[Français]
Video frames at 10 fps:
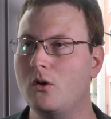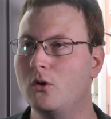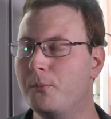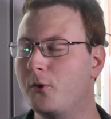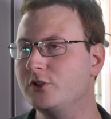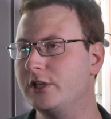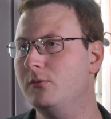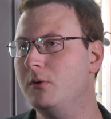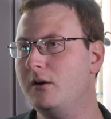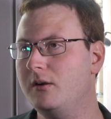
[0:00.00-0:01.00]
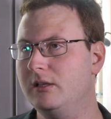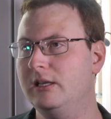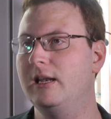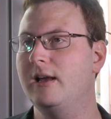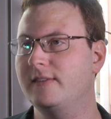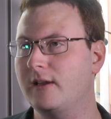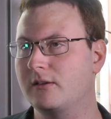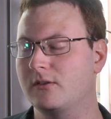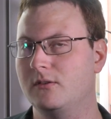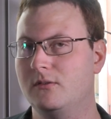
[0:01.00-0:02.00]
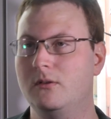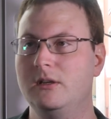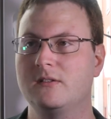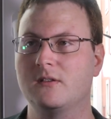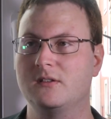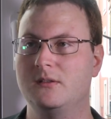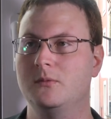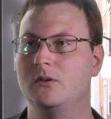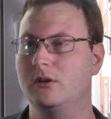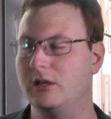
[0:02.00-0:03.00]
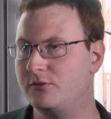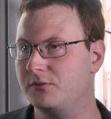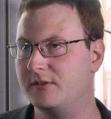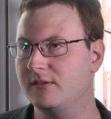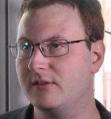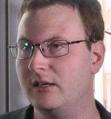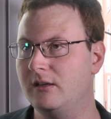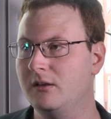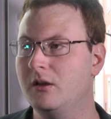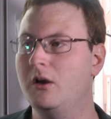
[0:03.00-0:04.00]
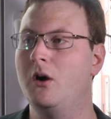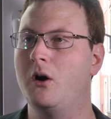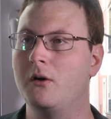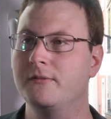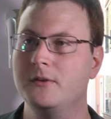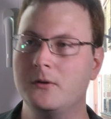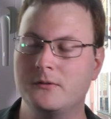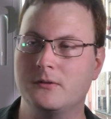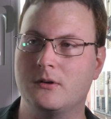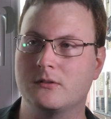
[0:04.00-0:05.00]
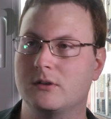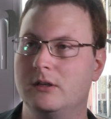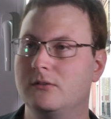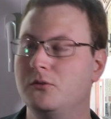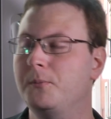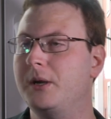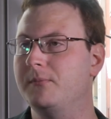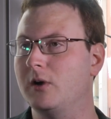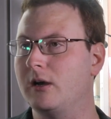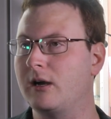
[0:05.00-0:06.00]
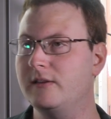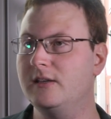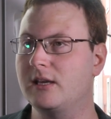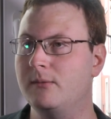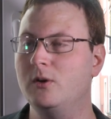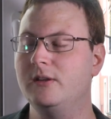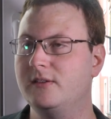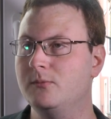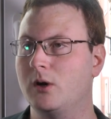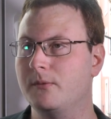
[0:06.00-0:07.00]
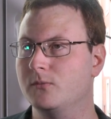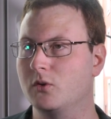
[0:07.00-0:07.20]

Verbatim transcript: Le projet de loi, il attaque le licenciement injustifié en faisant en sorte qu'il supprime radicalement les six mois.